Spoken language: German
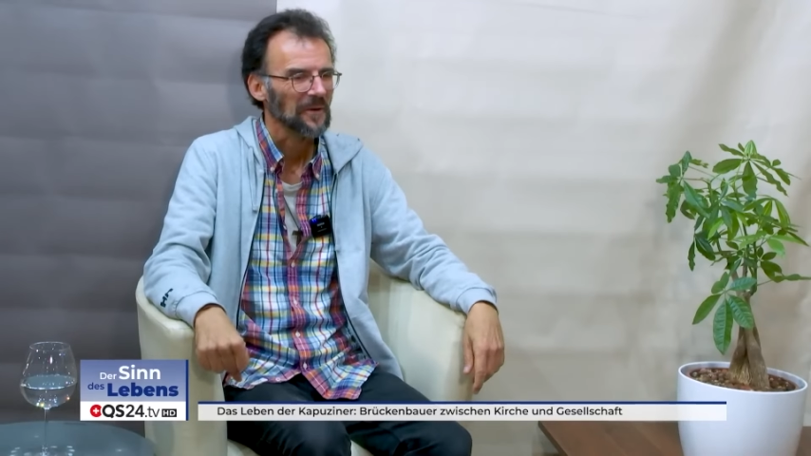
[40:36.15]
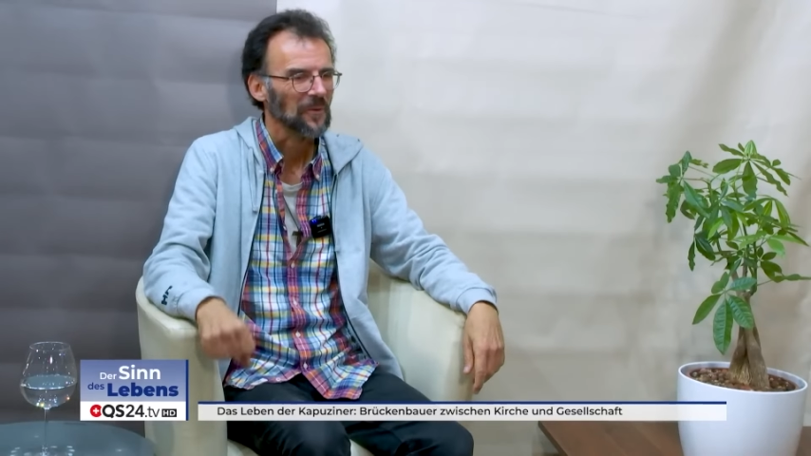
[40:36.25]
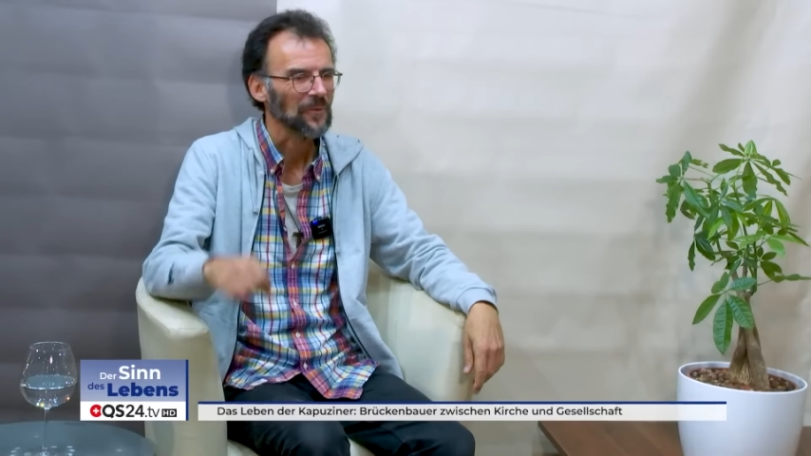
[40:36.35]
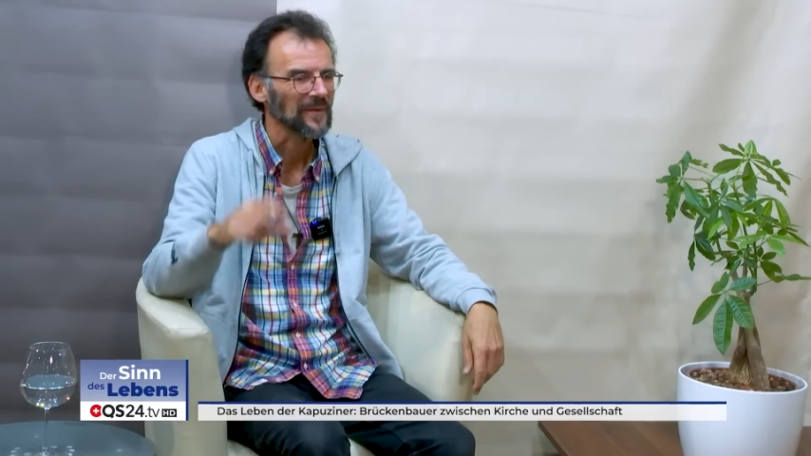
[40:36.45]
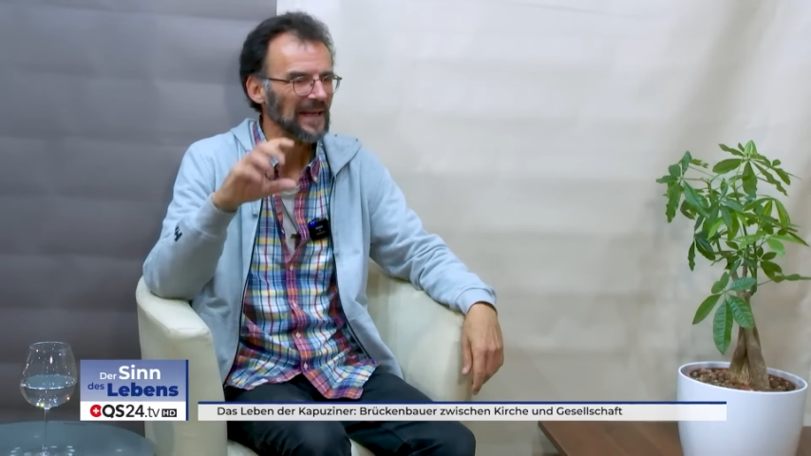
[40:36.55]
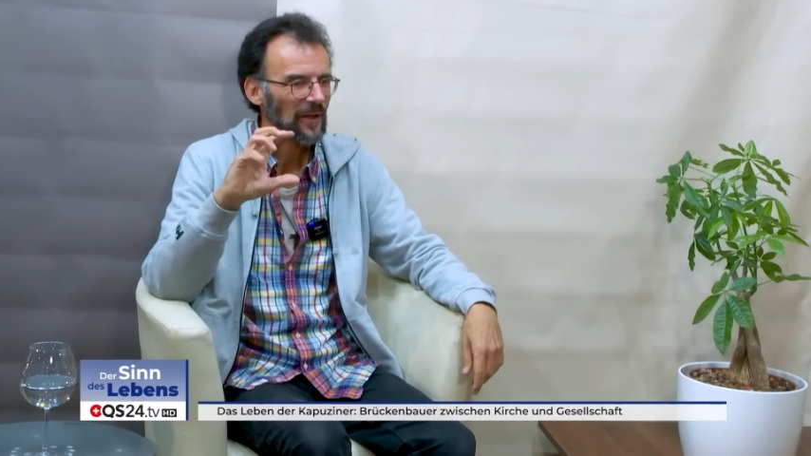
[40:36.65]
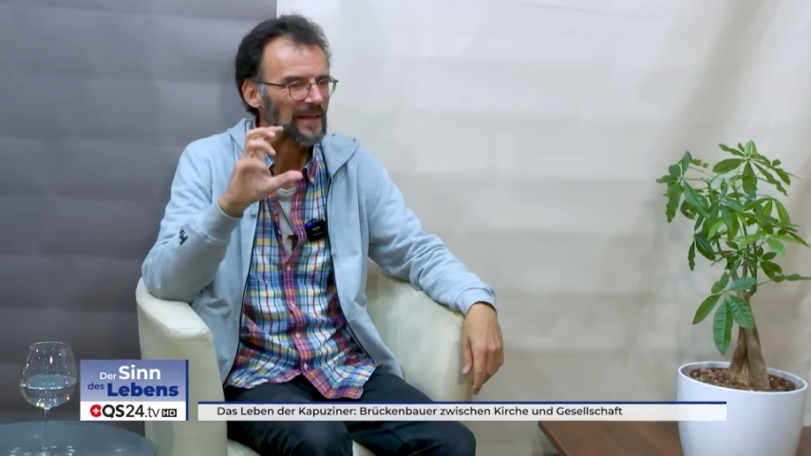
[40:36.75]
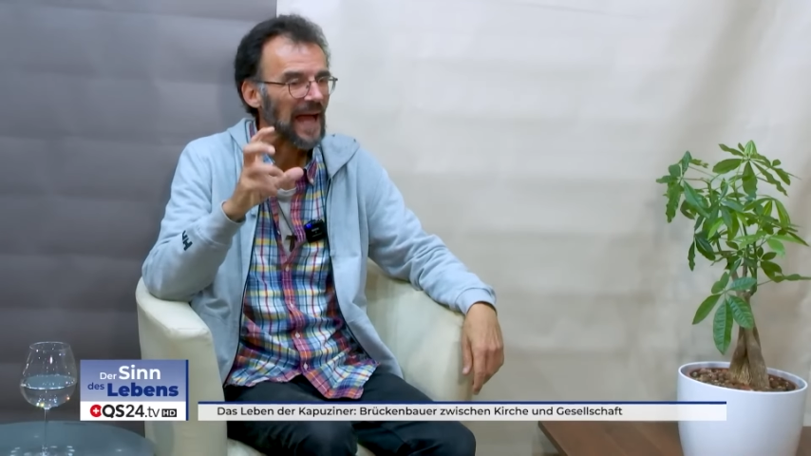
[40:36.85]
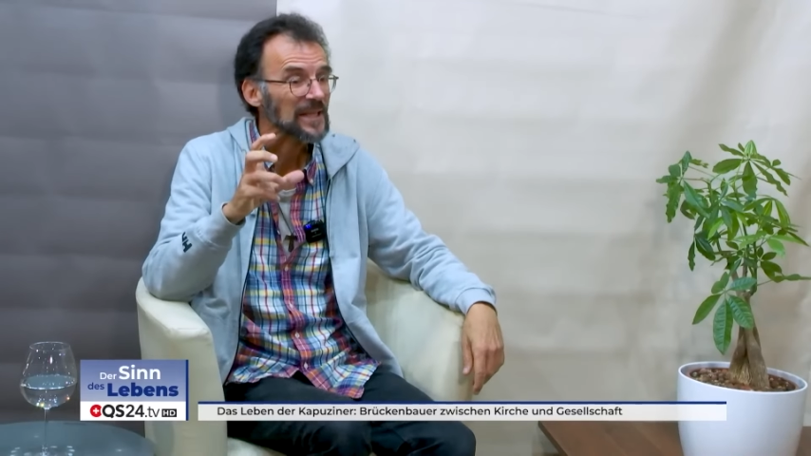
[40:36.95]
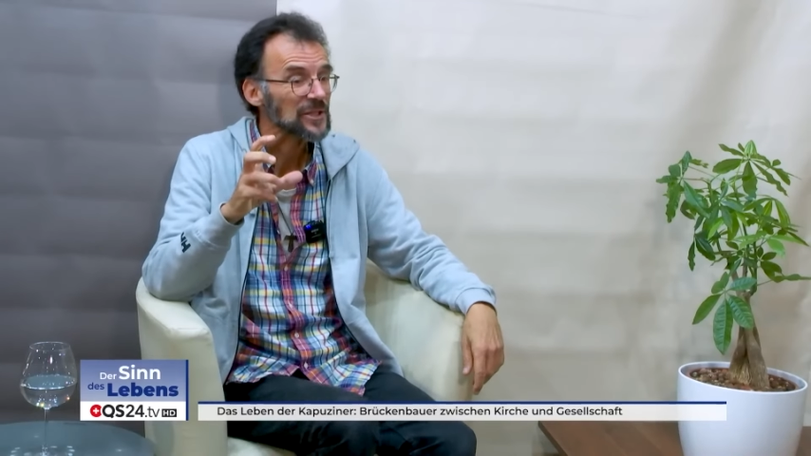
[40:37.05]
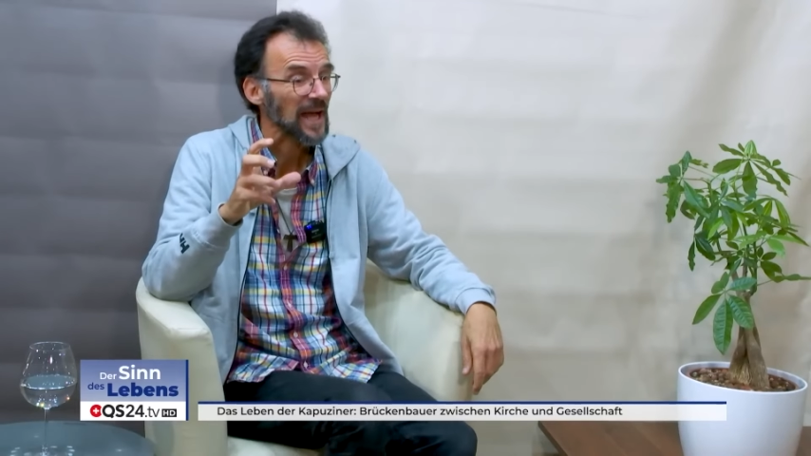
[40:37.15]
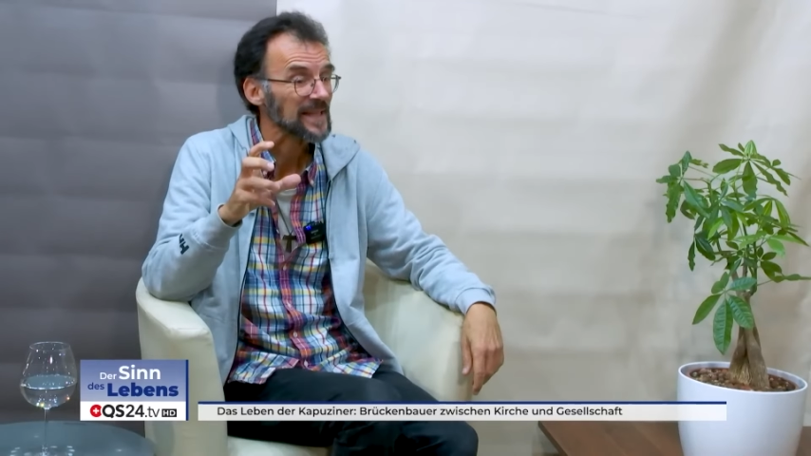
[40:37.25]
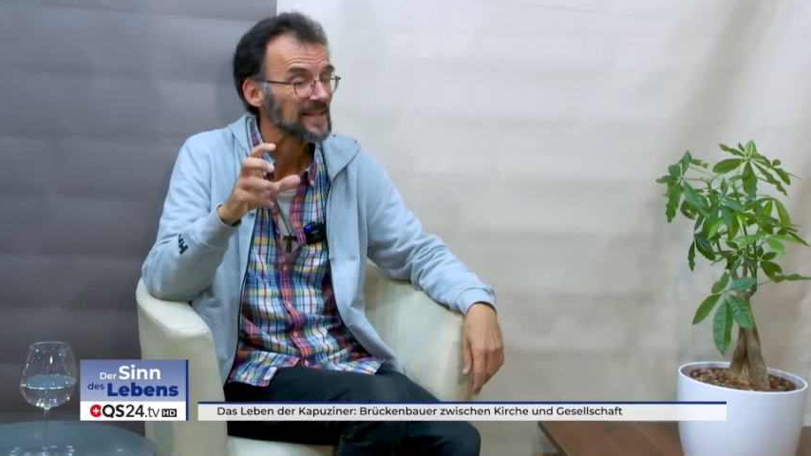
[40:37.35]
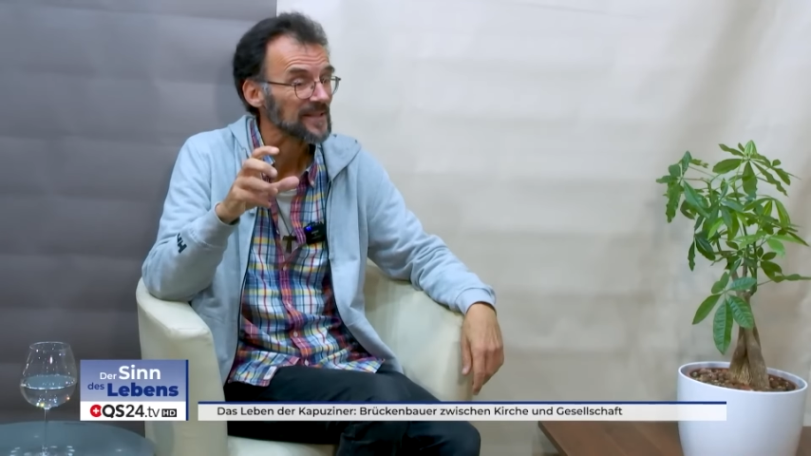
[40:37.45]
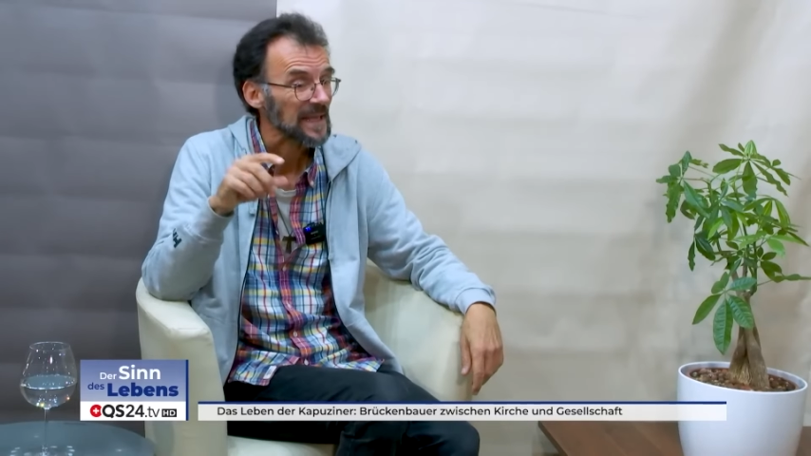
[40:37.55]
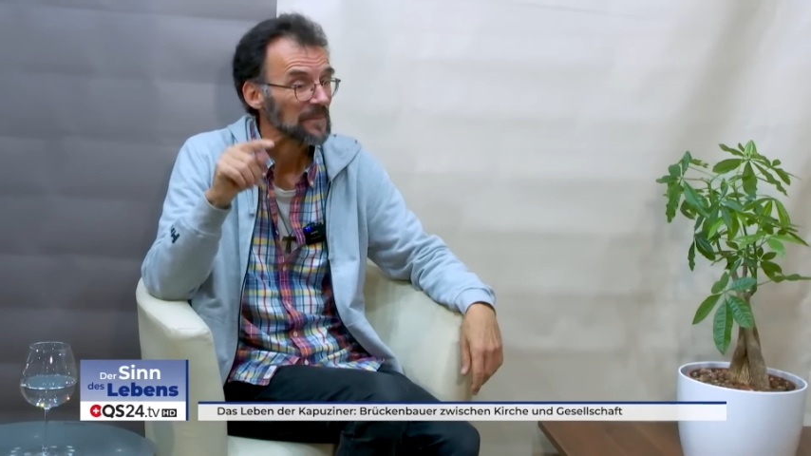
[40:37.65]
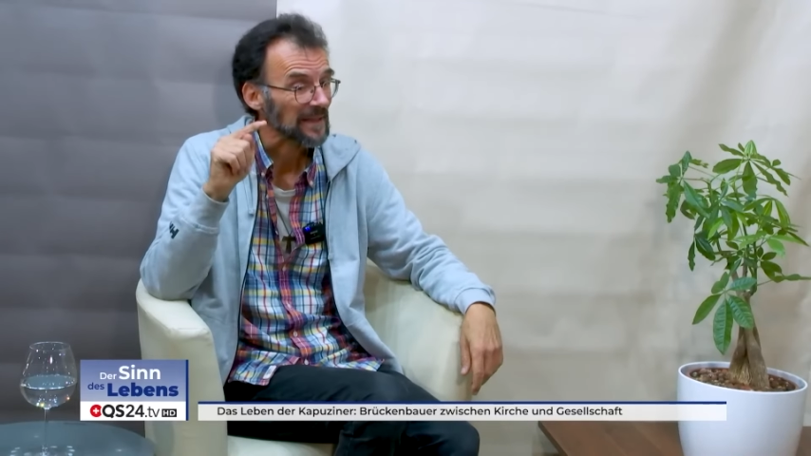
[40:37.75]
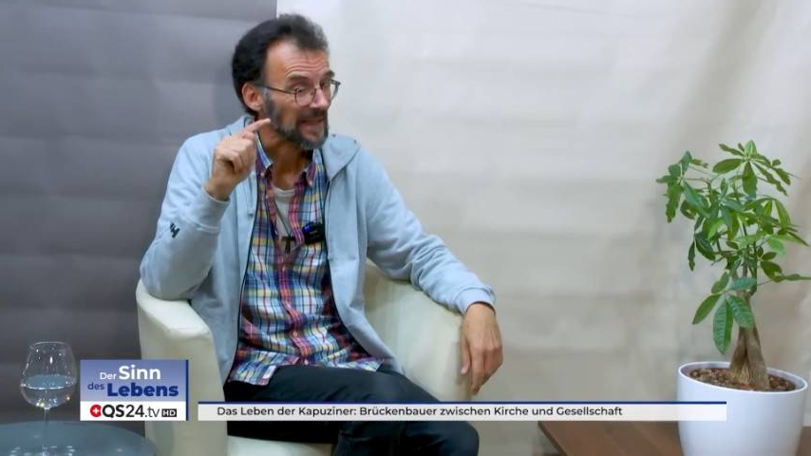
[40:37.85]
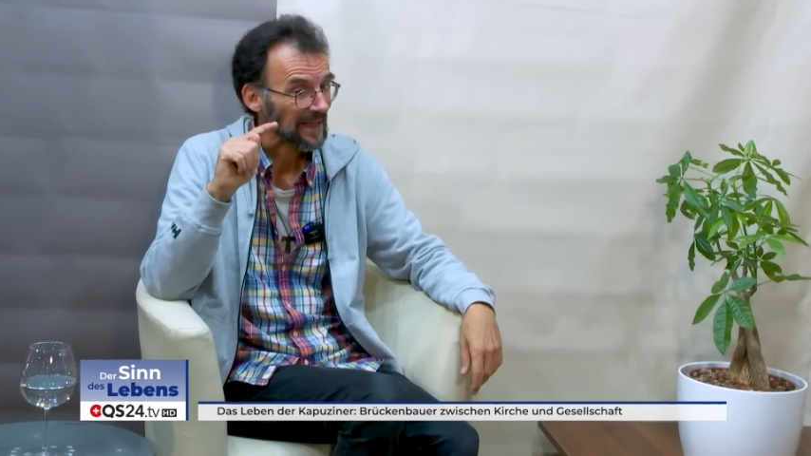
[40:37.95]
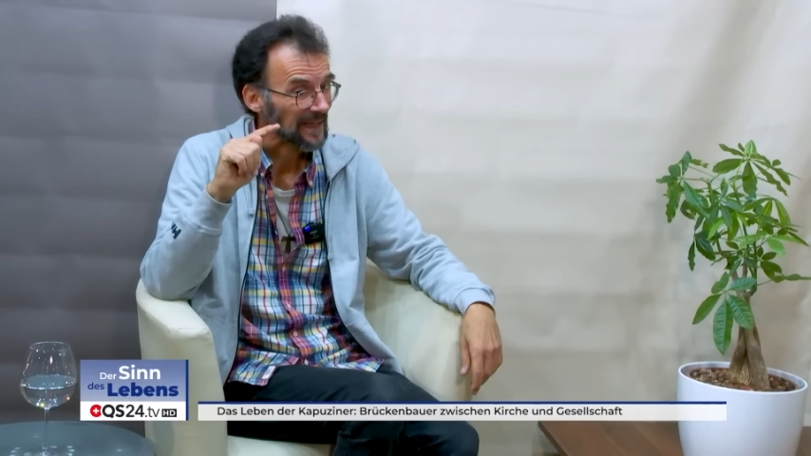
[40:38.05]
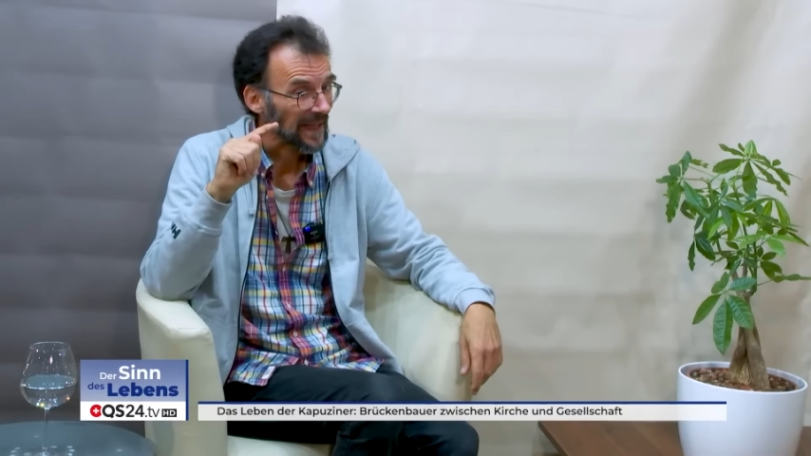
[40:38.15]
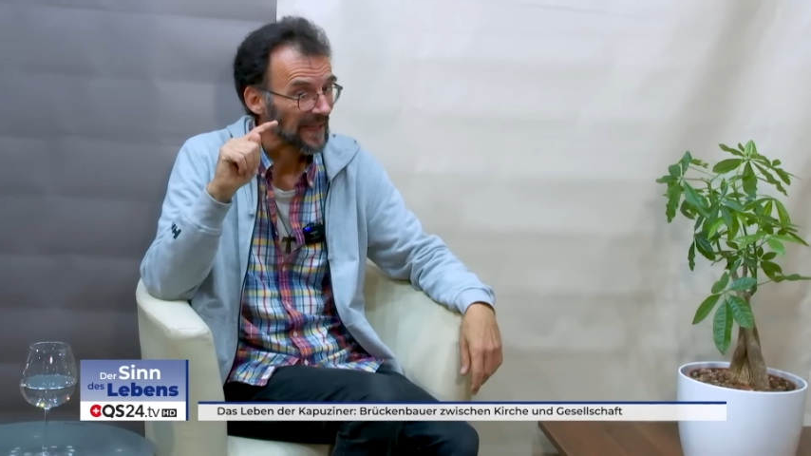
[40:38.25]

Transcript: Und äh, lateinisch heißt das eben, der,